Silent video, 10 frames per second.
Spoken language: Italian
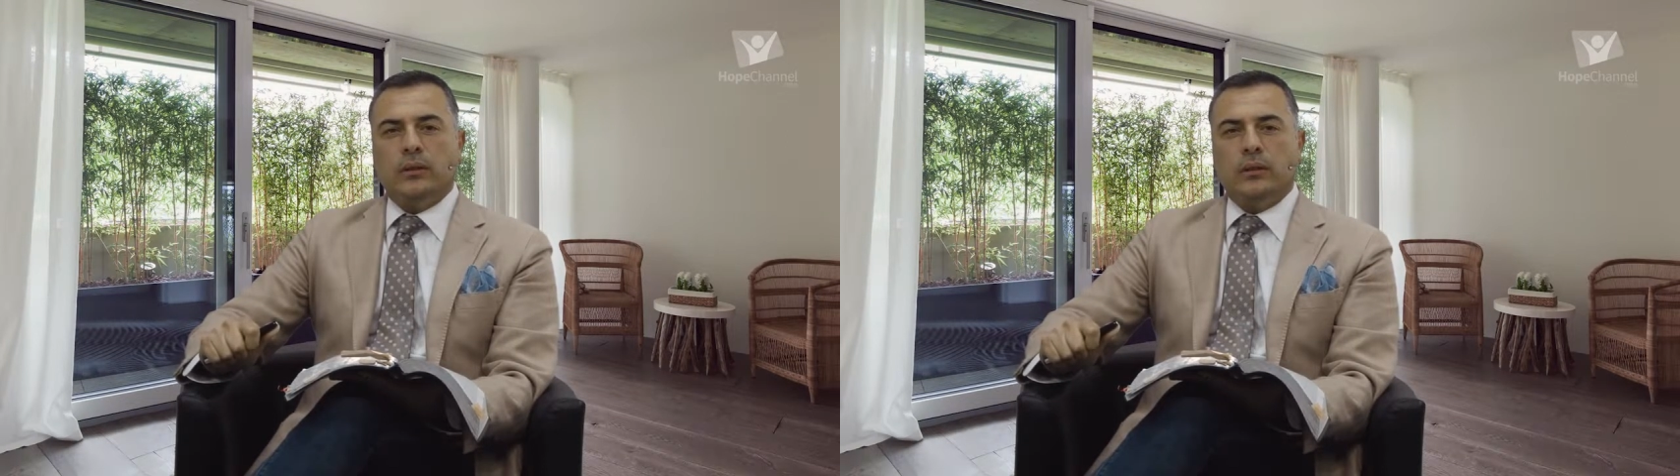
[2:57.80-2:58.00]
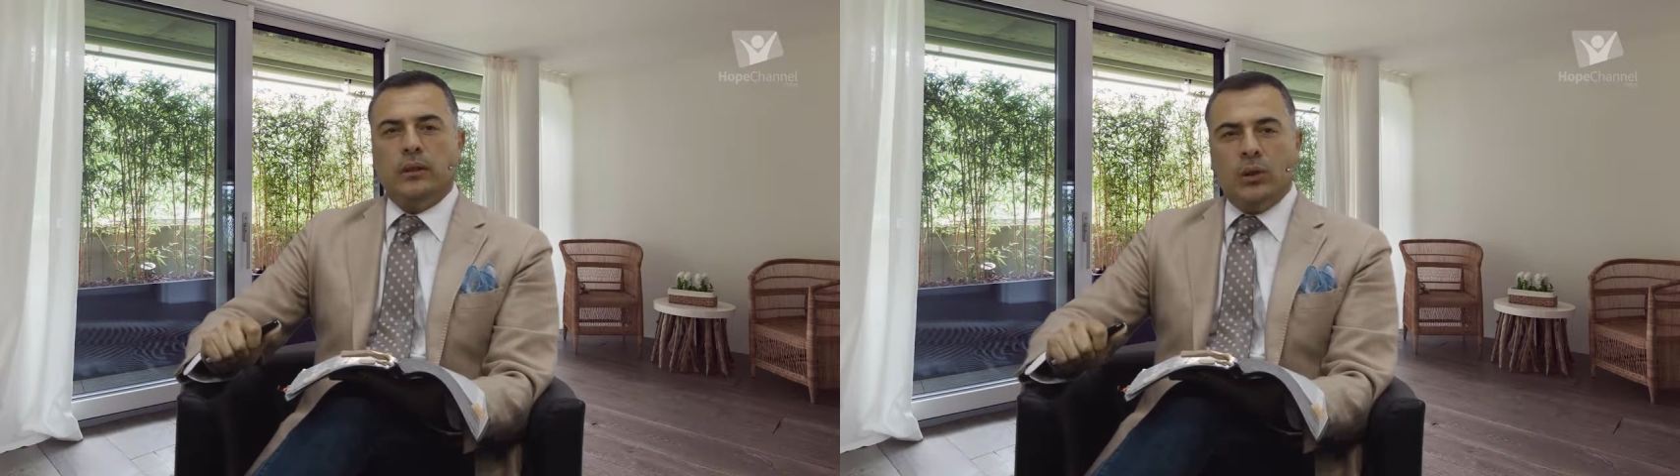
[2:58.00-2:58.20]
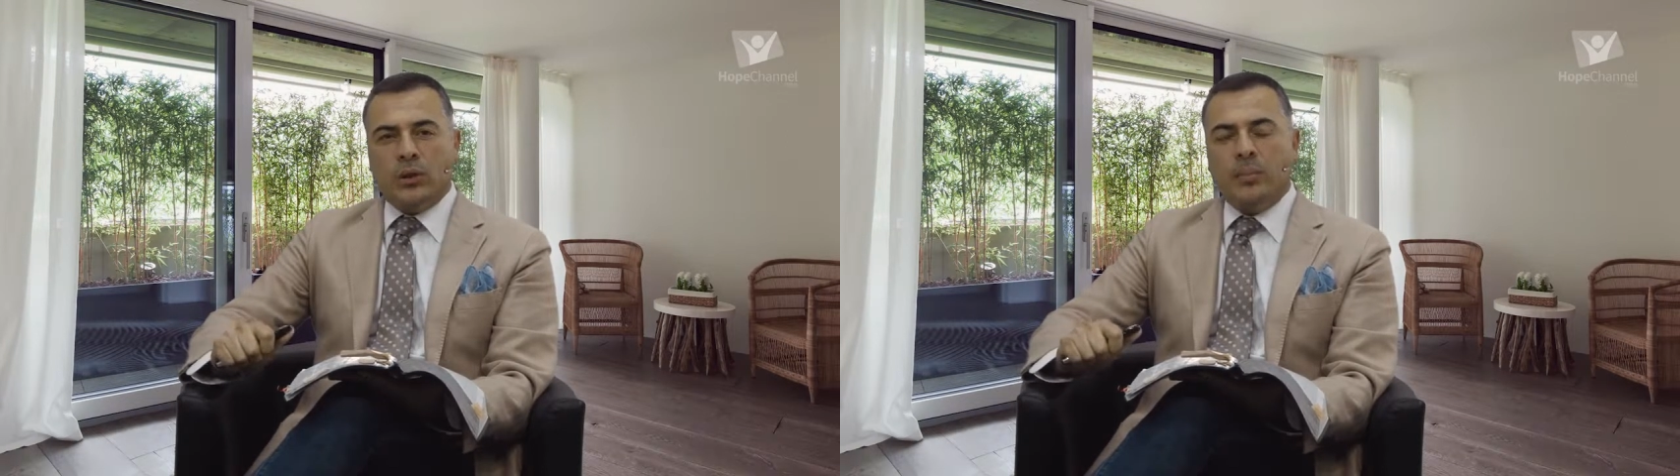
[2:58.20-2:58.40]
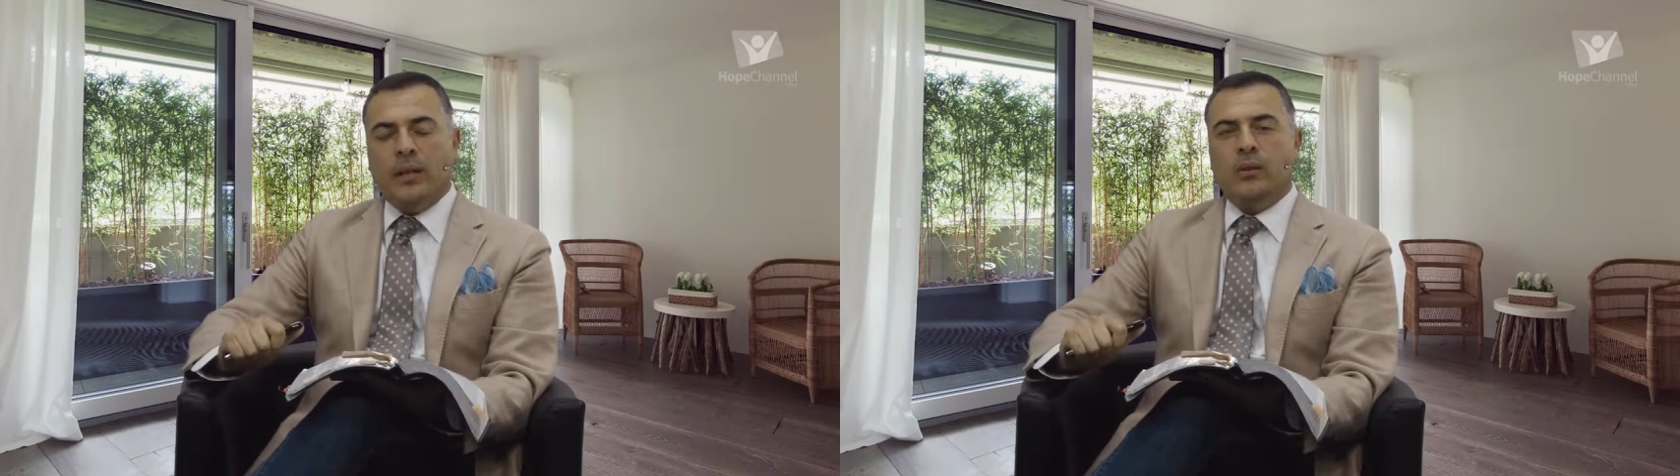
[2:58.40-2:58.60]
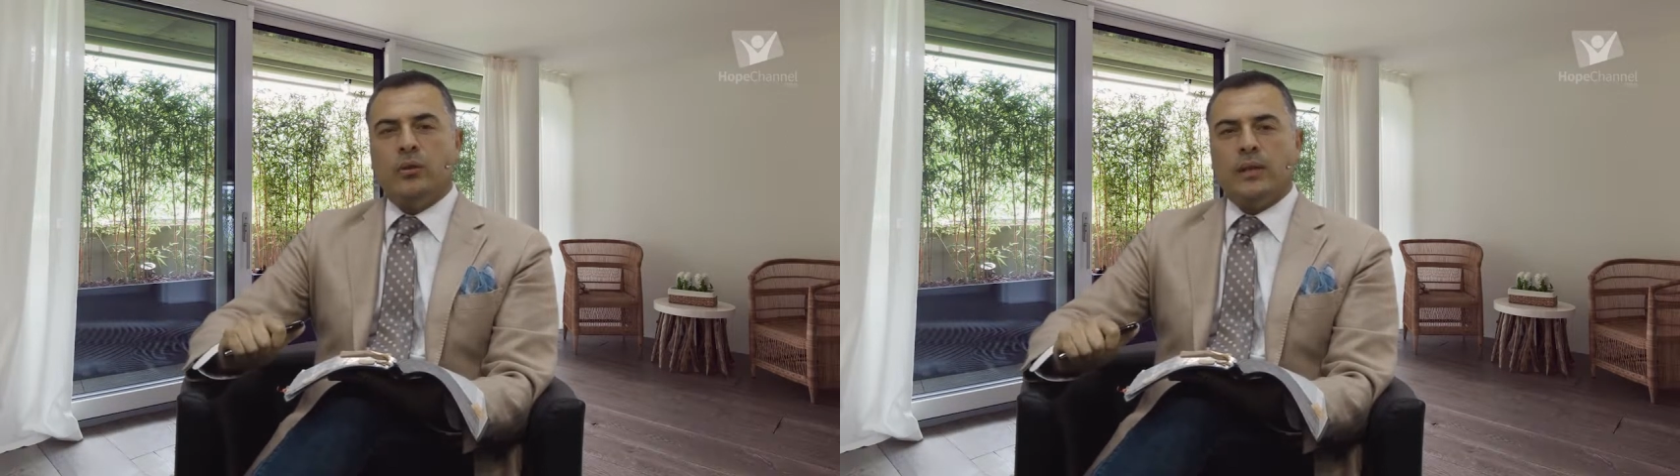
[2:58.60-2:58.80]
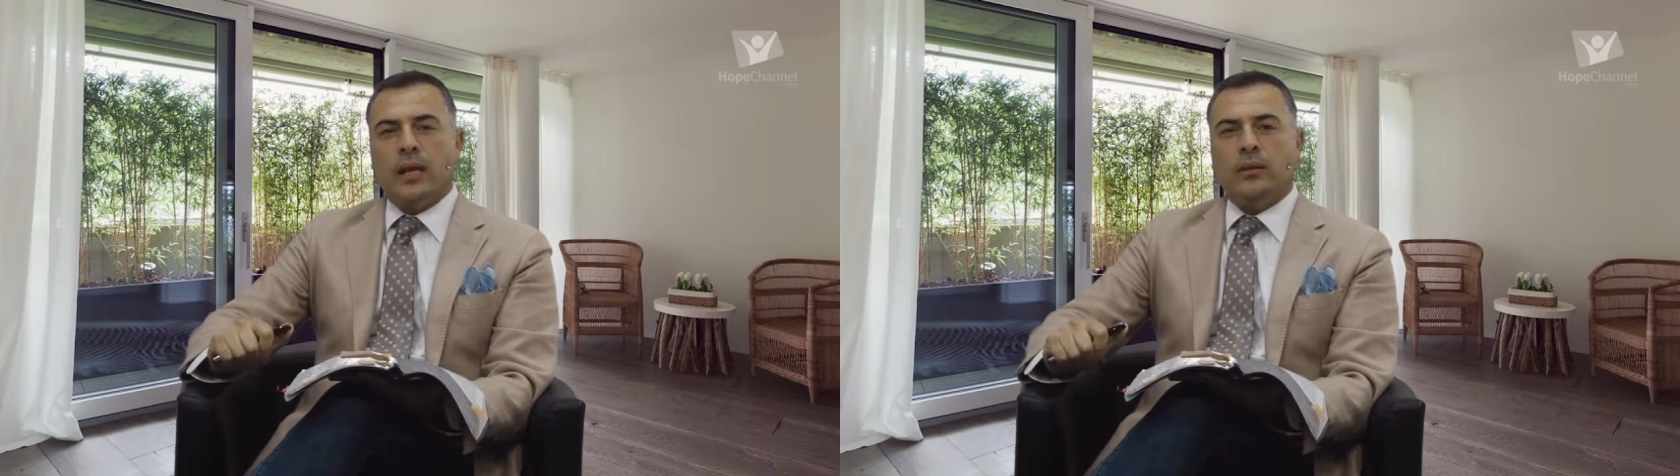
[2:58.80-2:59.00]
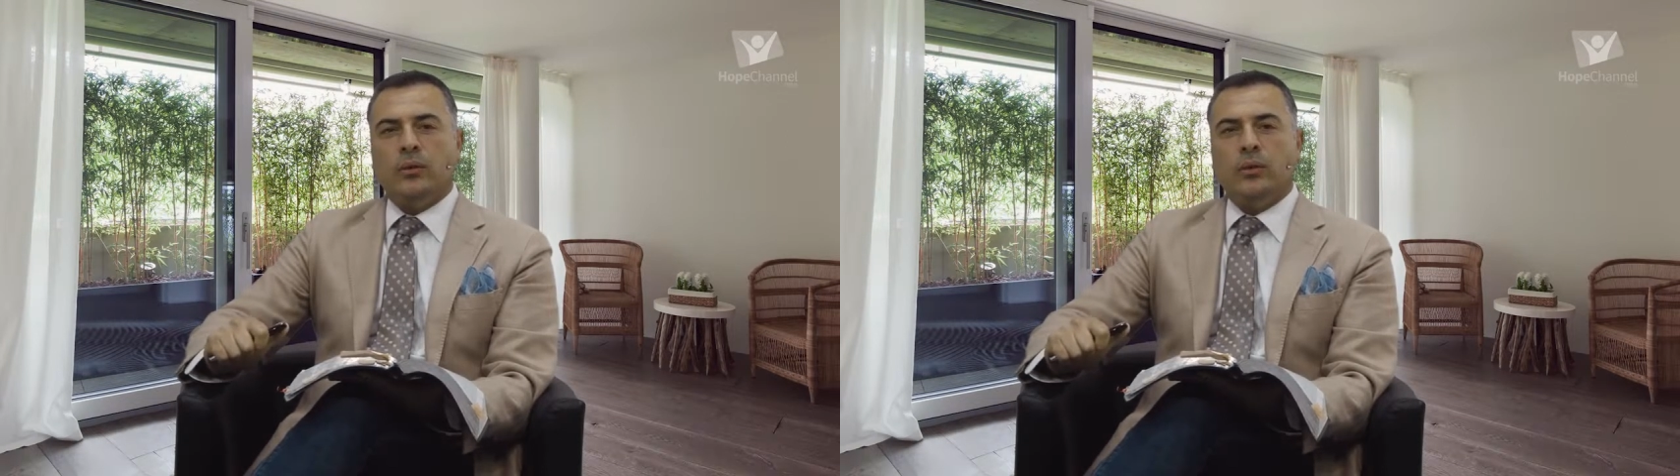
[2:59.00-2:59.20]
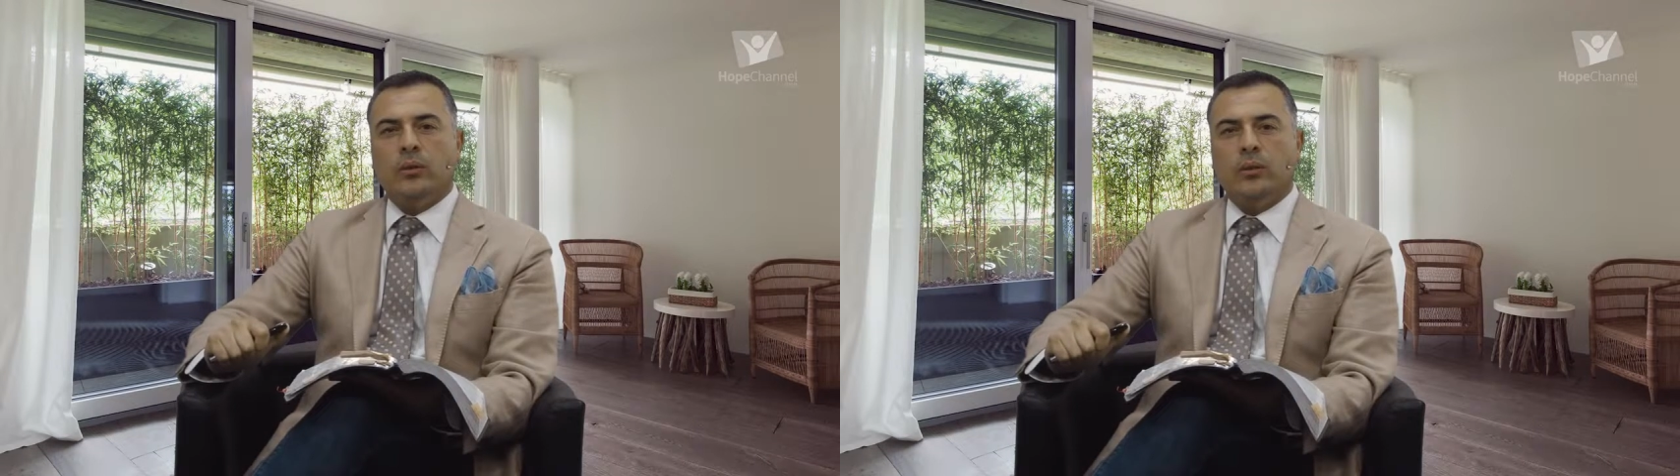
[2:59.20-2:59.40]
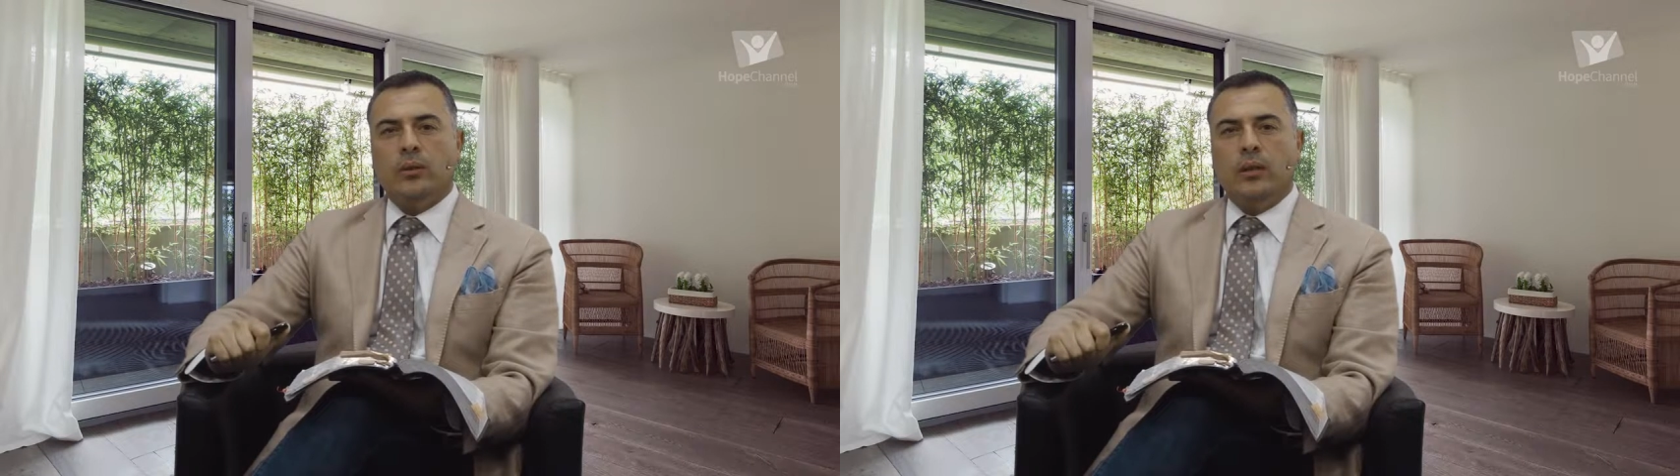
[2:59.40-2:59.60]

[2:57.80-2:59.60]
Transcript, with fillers: dello Spirito Santo